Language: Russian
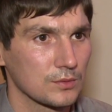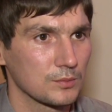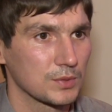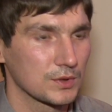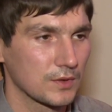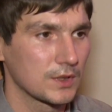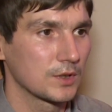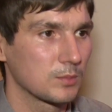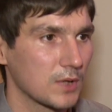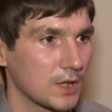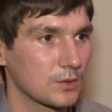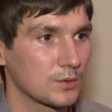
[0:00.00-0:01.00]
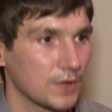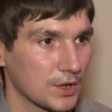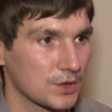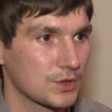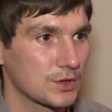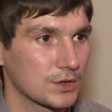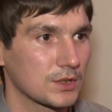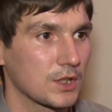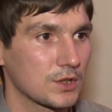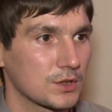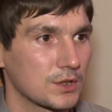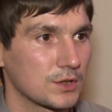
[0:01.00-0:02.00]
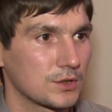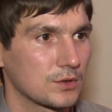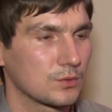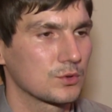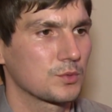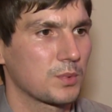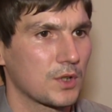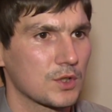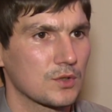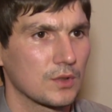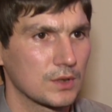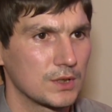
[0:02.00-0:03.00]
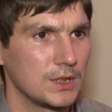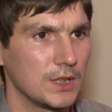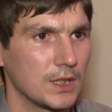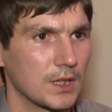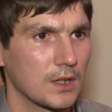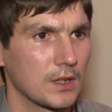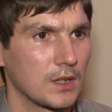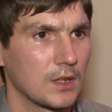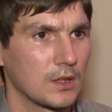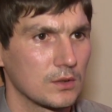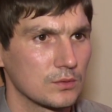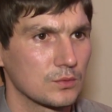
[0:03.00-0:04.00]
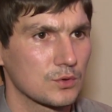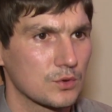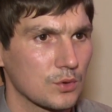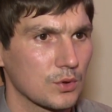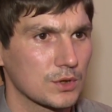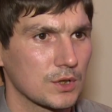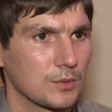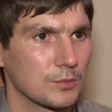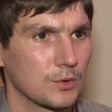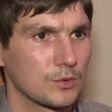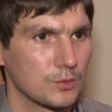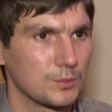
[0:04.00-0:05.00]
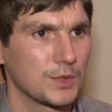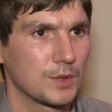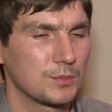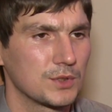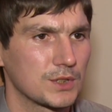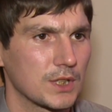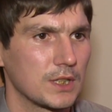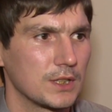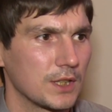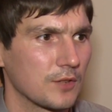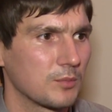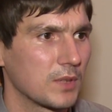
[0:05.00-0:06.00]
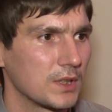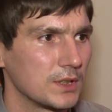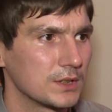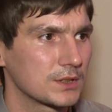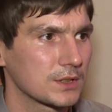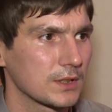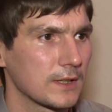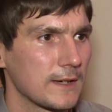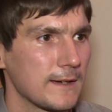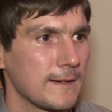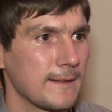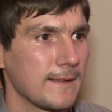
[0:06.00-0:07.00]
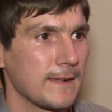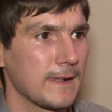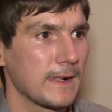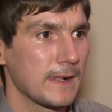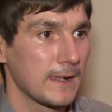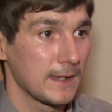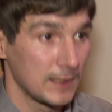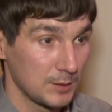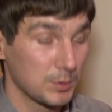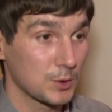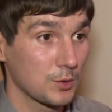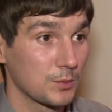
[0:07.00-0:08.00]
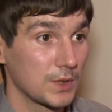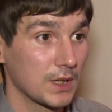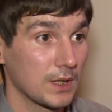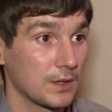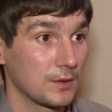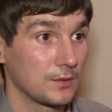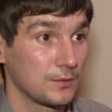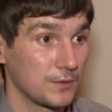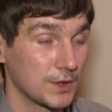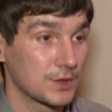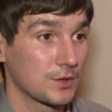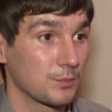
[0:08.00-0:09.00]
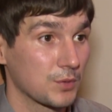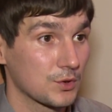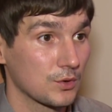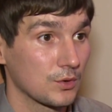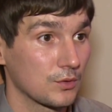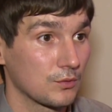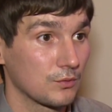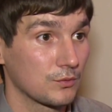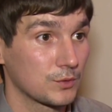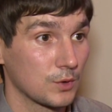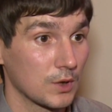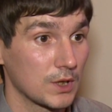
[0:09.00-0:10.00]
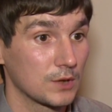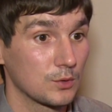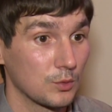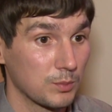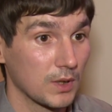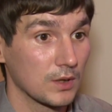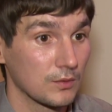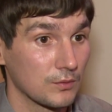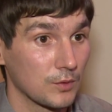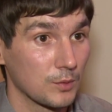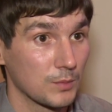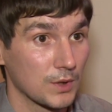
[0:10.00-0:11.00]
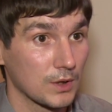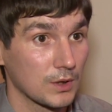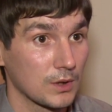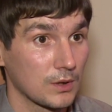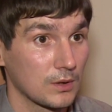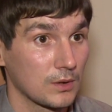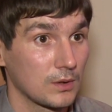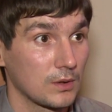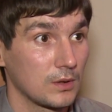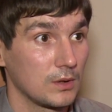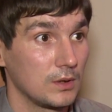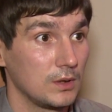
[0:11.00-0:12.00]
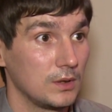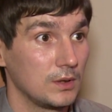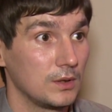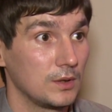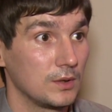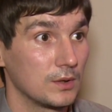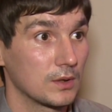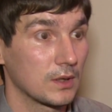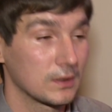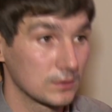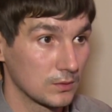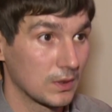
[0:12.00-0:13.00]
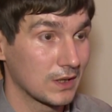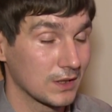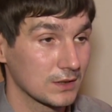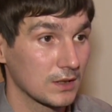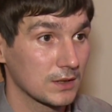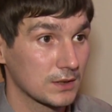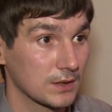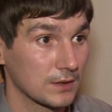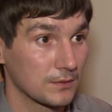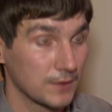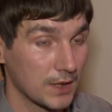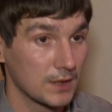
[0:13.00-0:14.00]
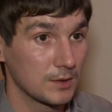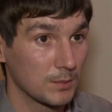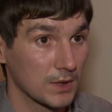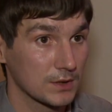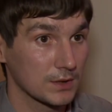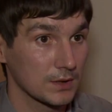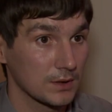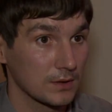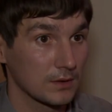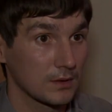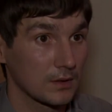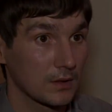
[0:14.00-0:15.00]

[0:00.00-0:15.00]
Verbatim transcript: Позвонил брату, также через каждые 30 секунд спрашивал, где я, ну, что со мной. Ну, мне объясняли, я в больнице. И потом я вечером пошел в туалет и упал в обморок. И ну, оказался в реанимации.